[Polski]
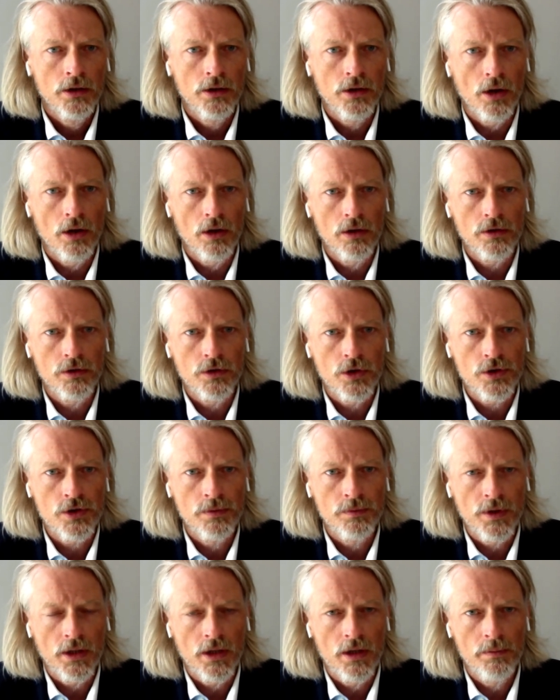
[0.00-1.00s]
to, to
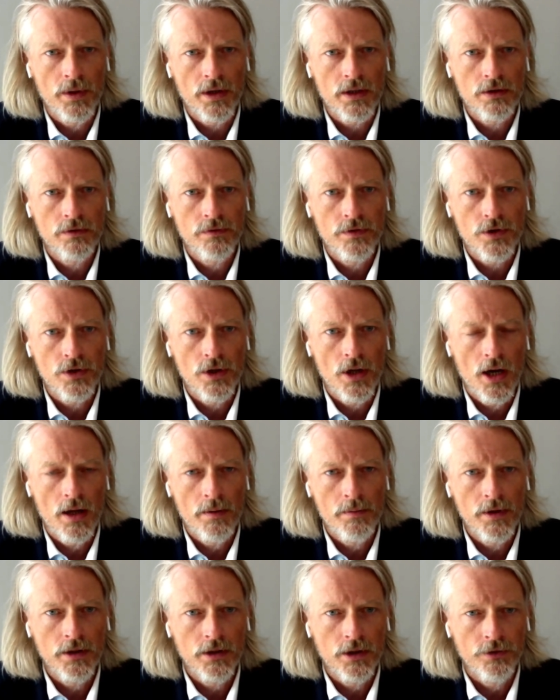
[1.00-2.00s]
są takie bardzo ważne
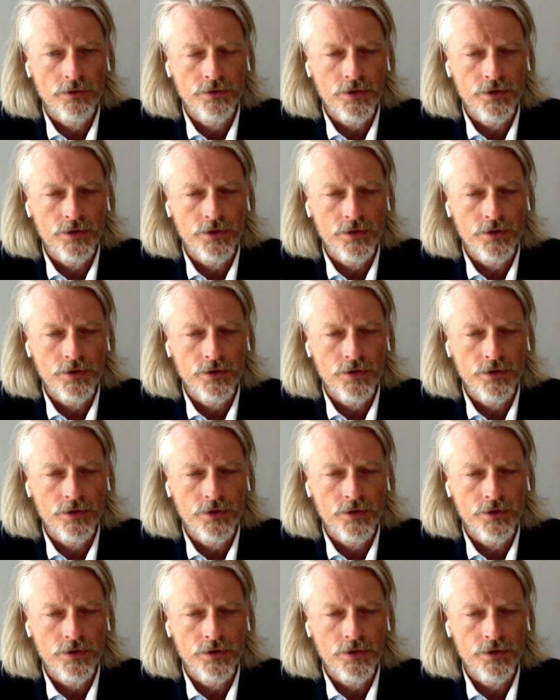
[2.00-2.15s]
elementy.